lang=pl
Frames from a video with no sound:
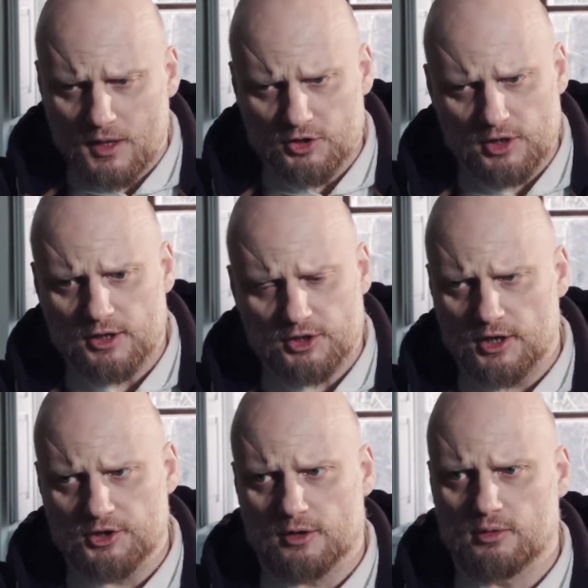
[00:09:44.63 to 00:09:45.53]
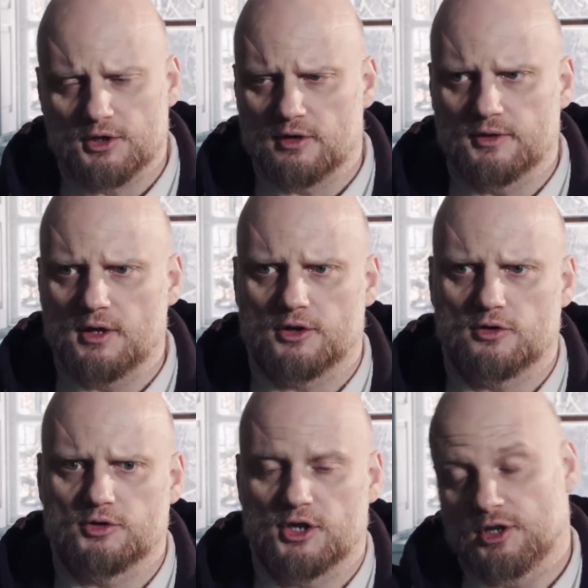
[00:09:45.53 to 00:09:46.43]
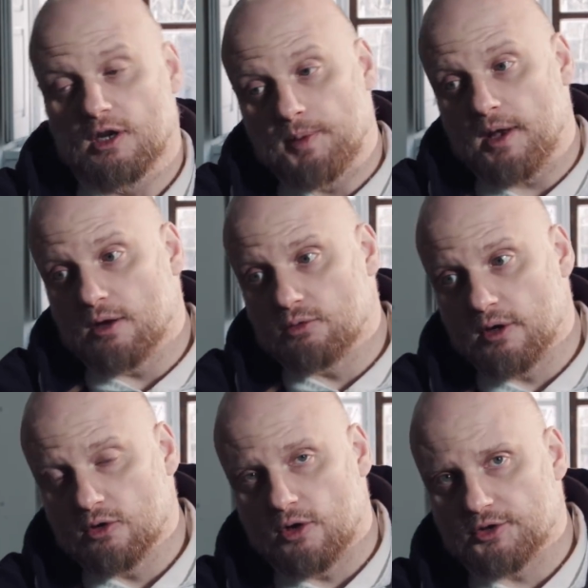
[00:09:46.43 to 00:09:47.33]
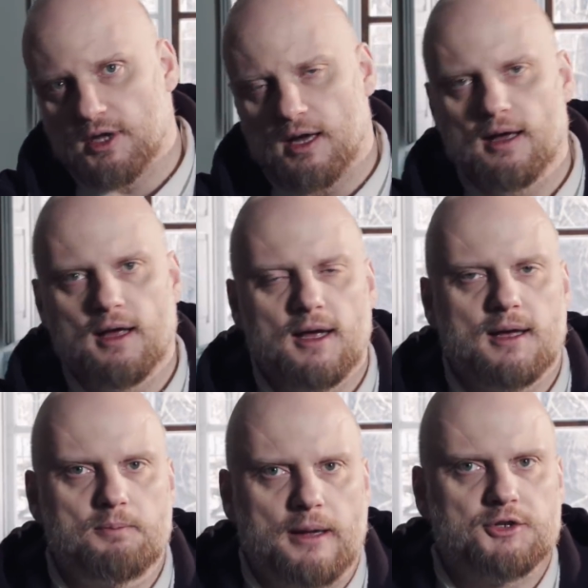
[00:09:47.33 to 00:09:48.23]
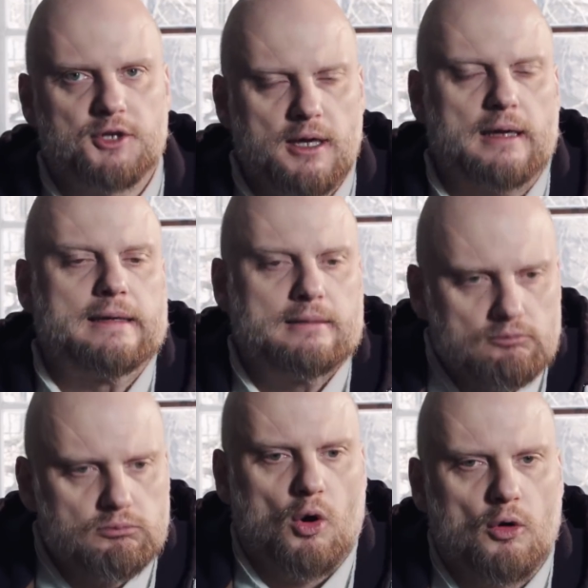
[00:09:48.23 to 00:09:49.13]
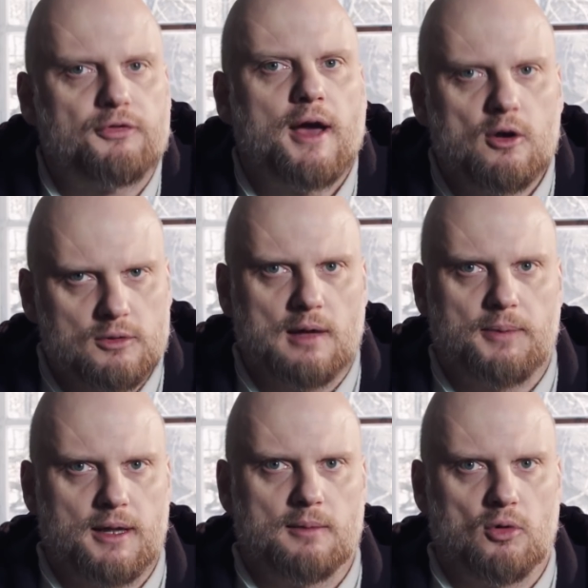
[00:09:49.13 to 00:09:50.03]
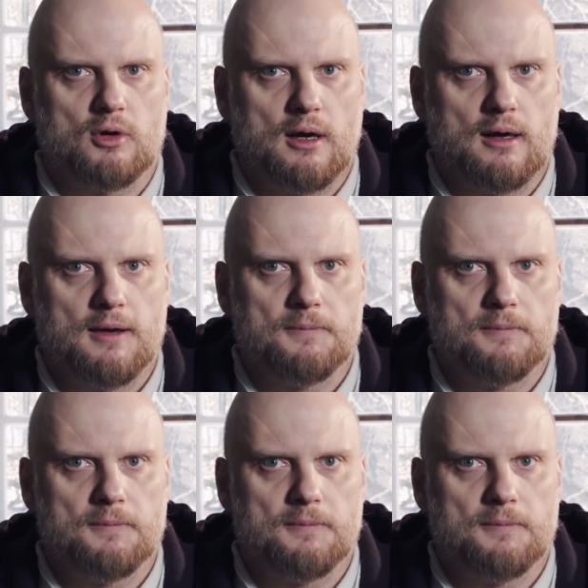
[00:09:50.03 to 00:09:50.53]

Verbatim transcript: że nieszczęścia, które się wydarzą, że cierpienie, którego dozna, będzie ofiarą dla Pana Boga.